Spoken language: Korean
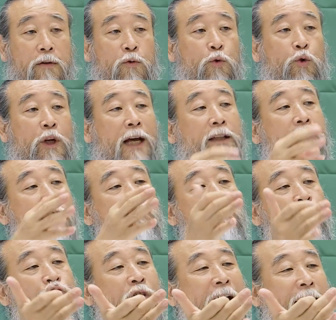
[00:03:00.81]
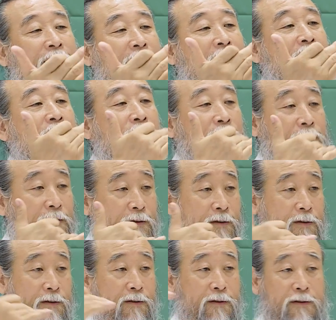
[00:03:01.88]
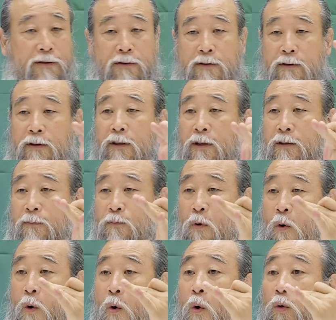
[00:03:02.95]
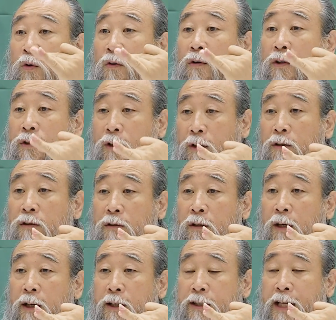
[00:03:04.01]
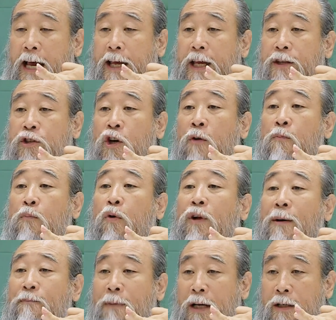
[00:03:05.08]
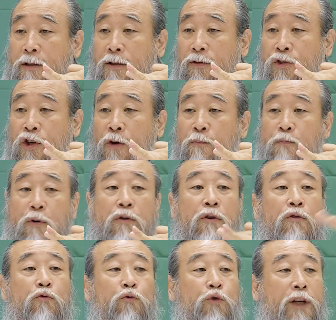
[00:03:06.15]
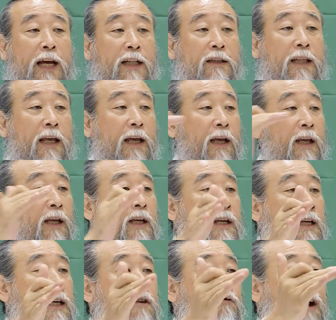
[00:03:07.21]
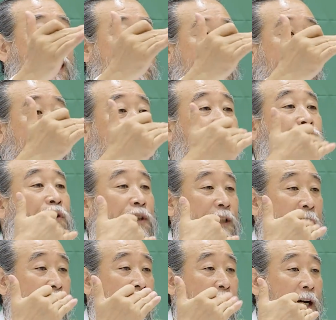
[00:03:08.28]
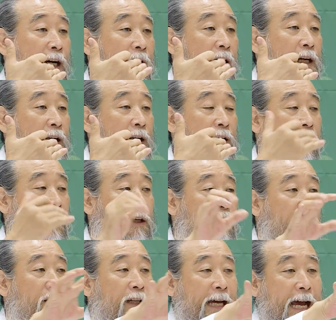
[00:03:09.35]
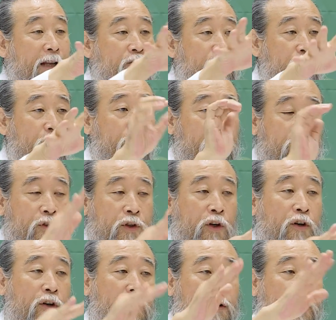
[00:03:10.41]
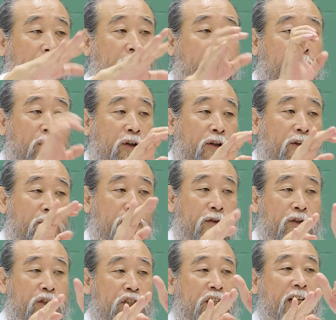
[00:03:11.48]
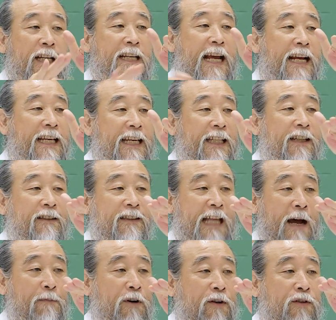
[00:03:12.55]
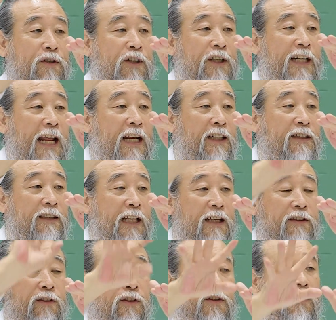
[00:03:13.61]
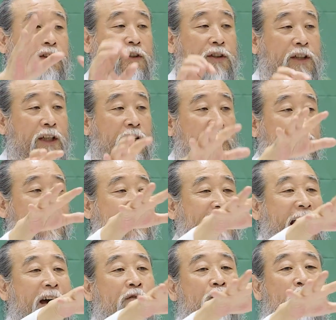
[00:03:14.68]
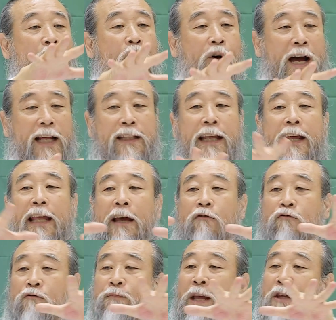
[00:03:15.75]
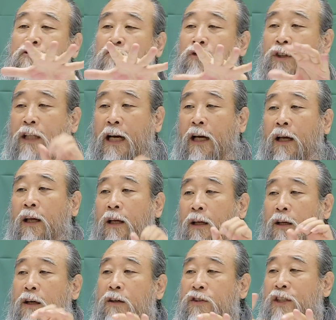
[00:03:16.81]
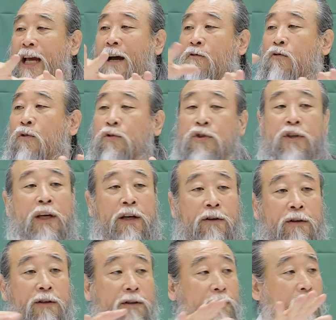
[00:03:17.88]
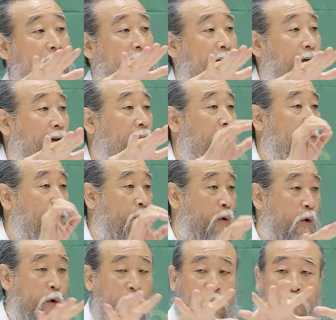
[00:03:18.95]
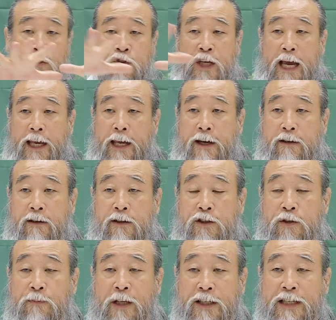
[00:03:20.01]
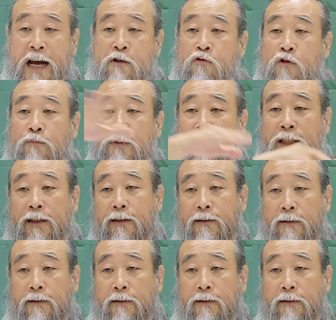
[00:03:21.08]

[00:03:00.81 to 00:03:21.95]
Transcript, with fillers: 우리한테 준 과제지요. 모든 것은 사회 정보란 말이죠. 정보를 우리한테 이 과제를 주었다. 이걸 가지고 더, 더 신량 있는 답을 꺼내는데 너희들이 참고가 되게끔 해준 거다. 이건 참고서예요. 모든 사회권은 좀다 참고입니다.